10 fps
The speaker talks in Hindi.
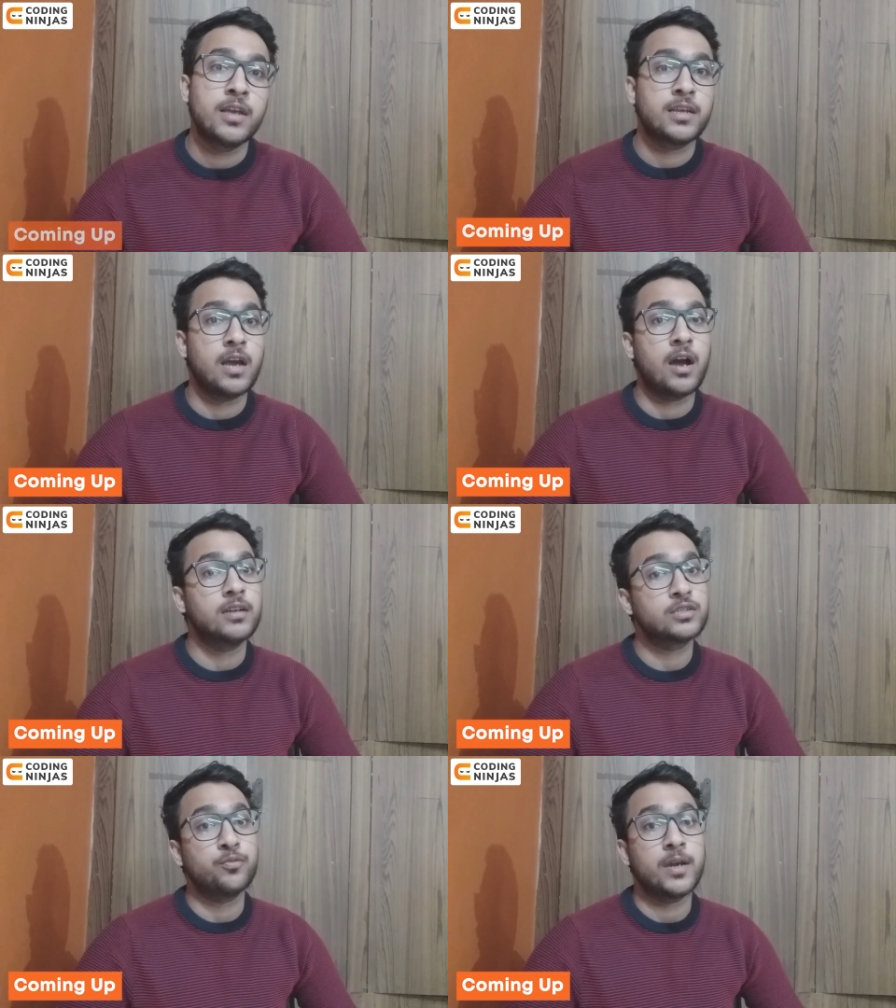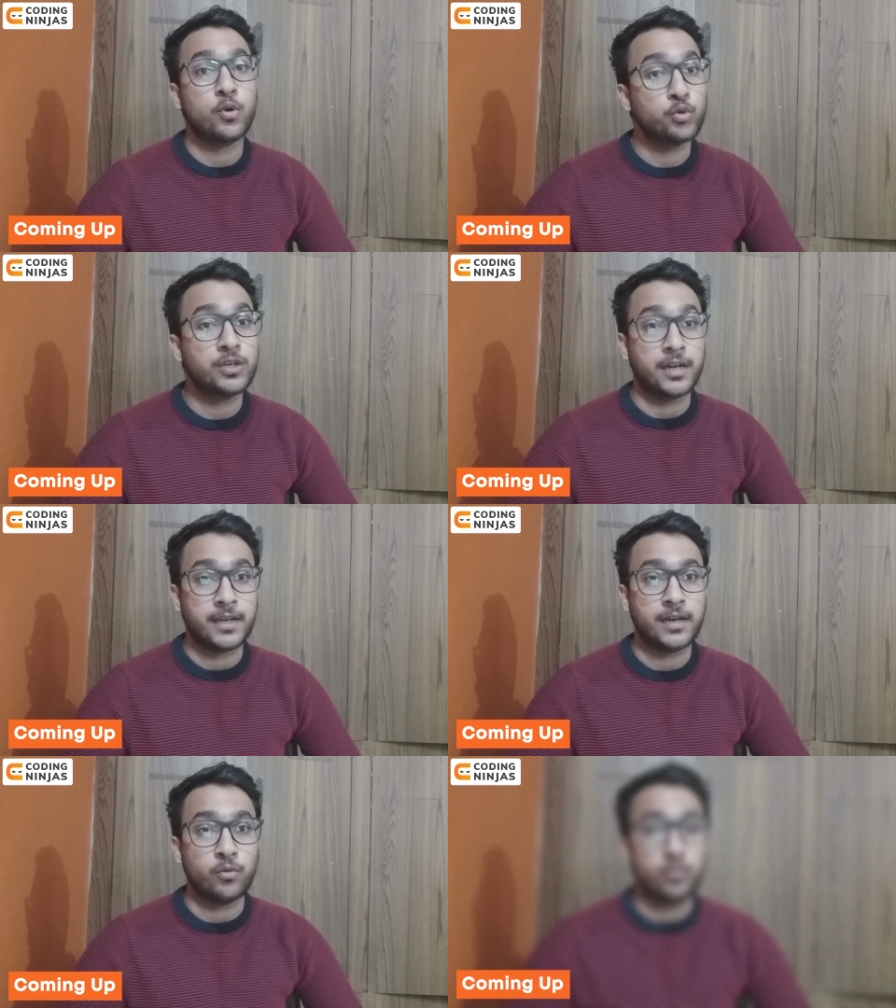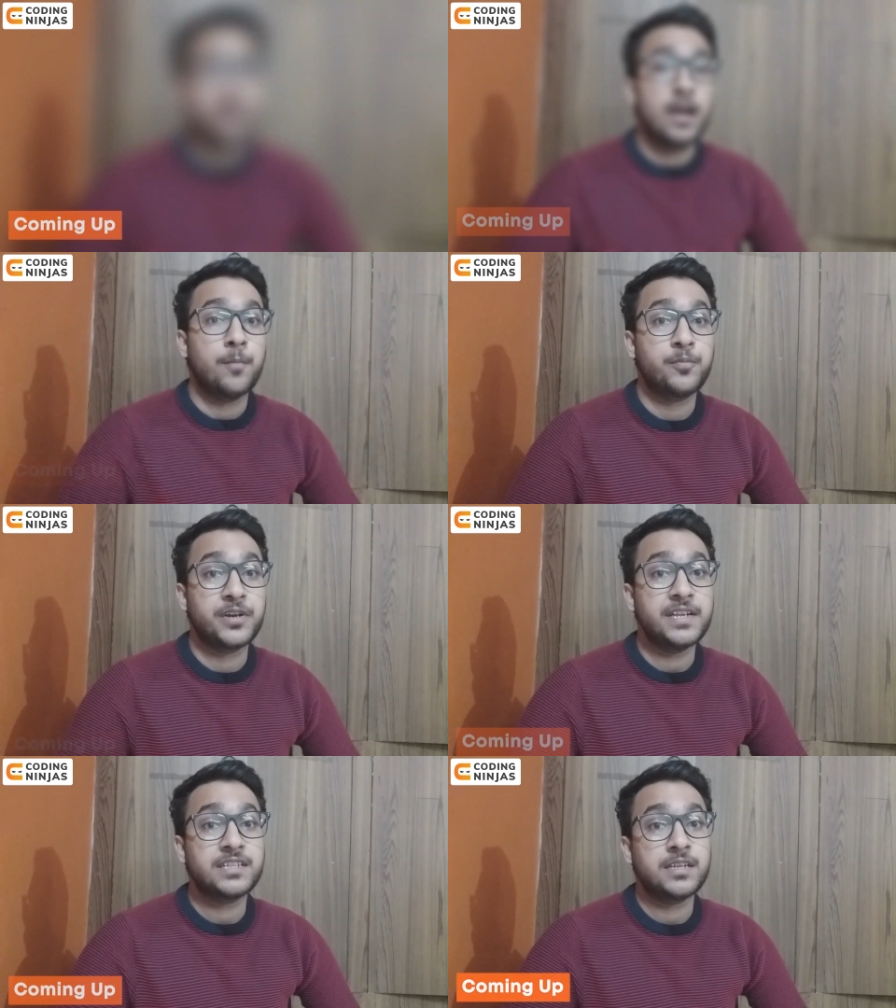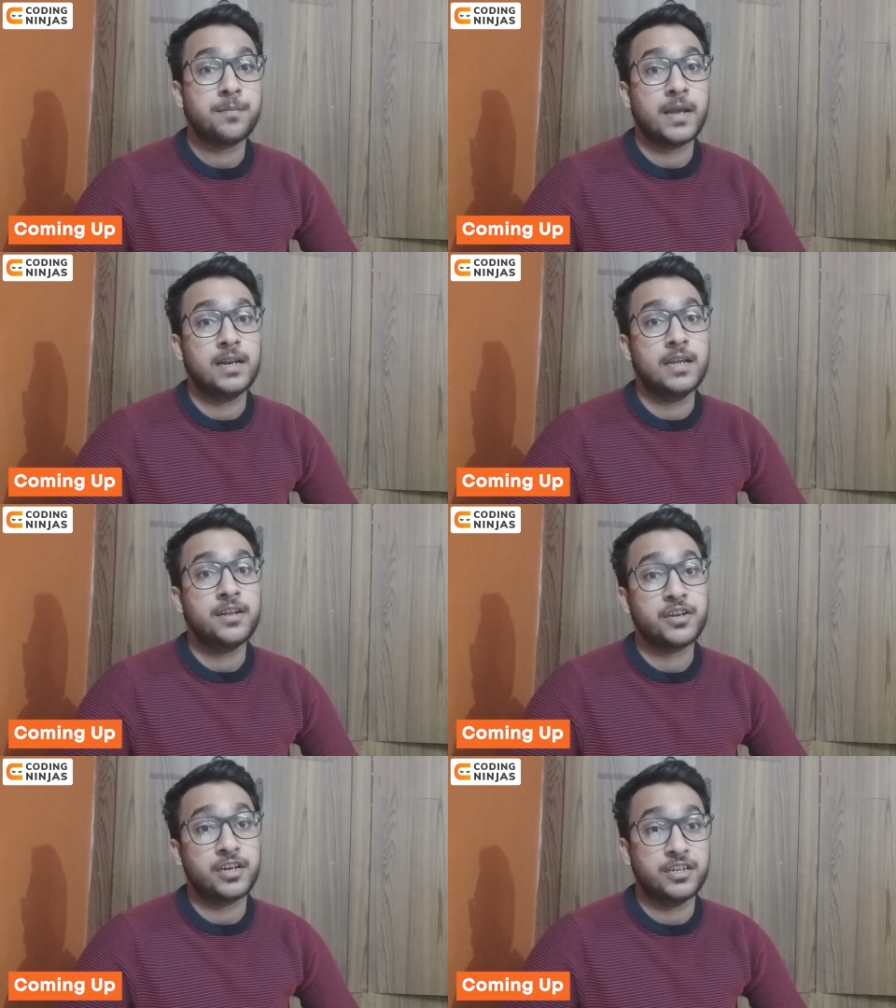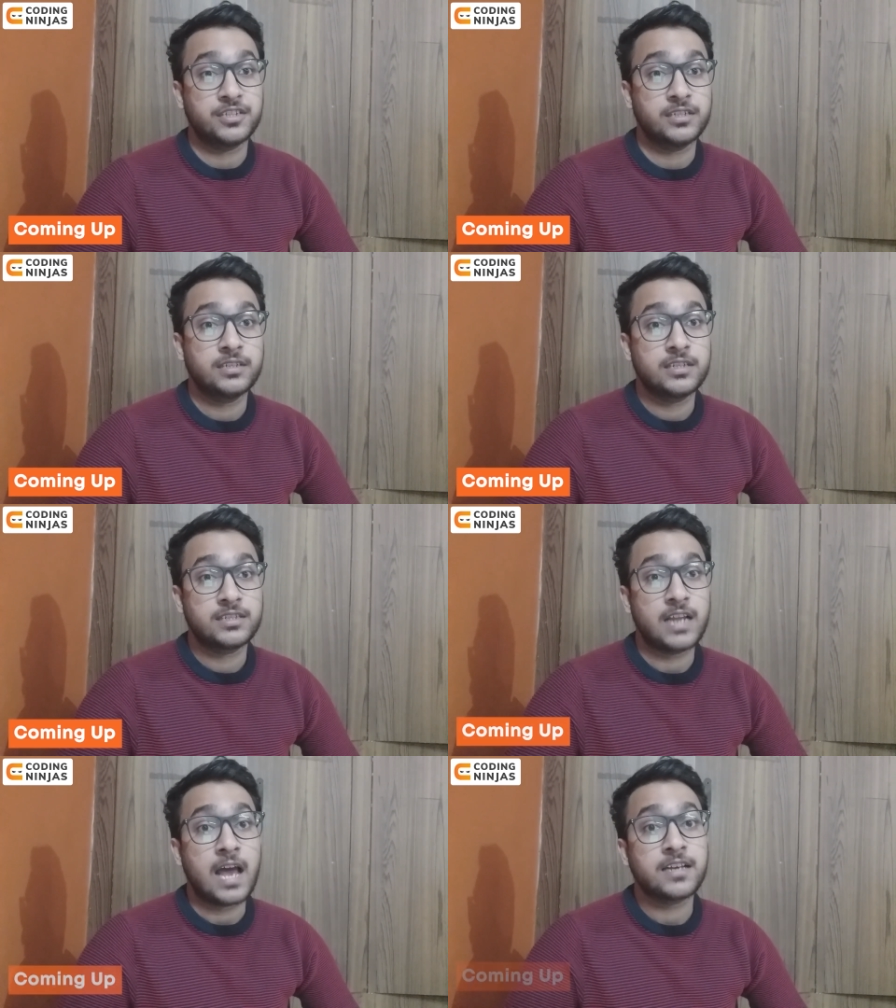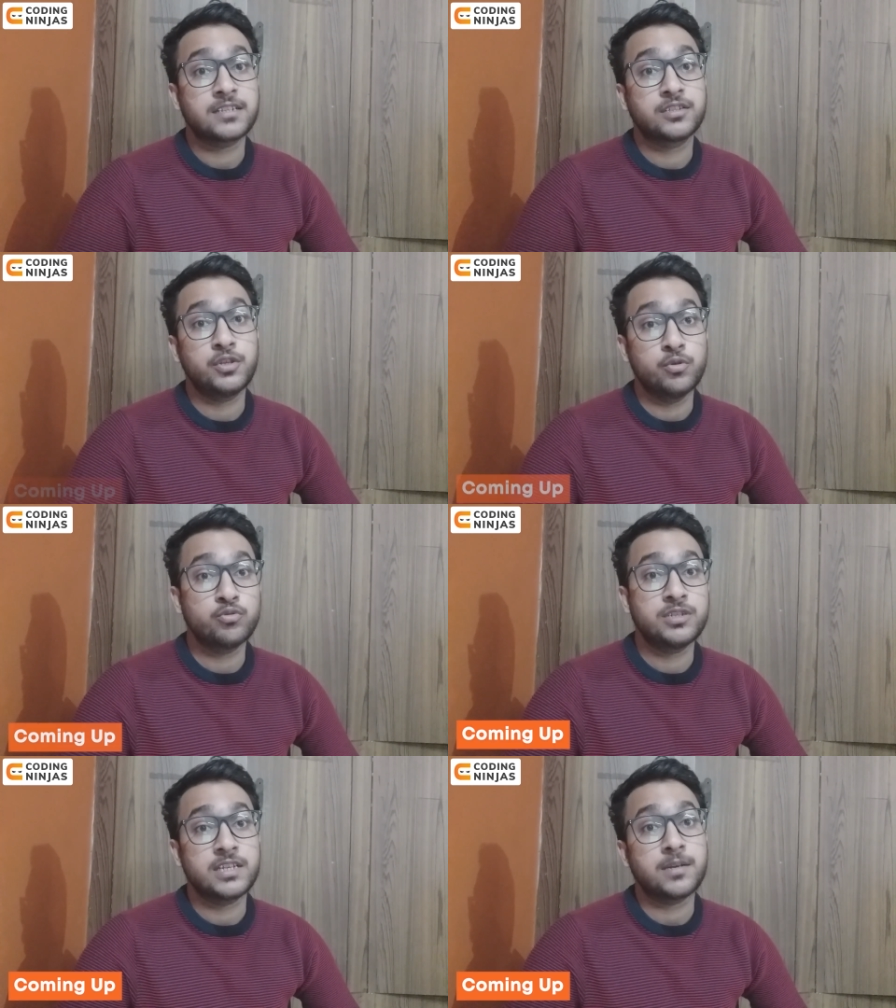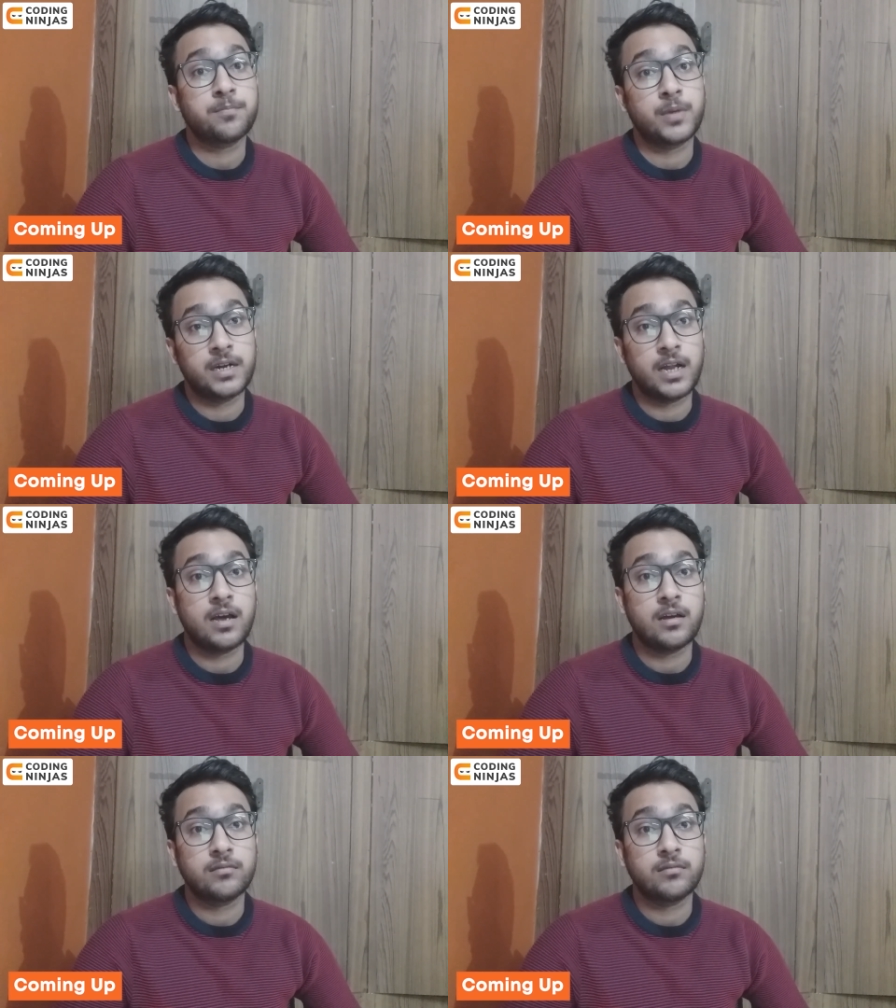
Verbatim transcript: कि हाँ इसको मैं खुद करके रहूँगा अब ट्रीज से पहले रिकर्जन स्टैक्स क्यूज ये सब पढ़ना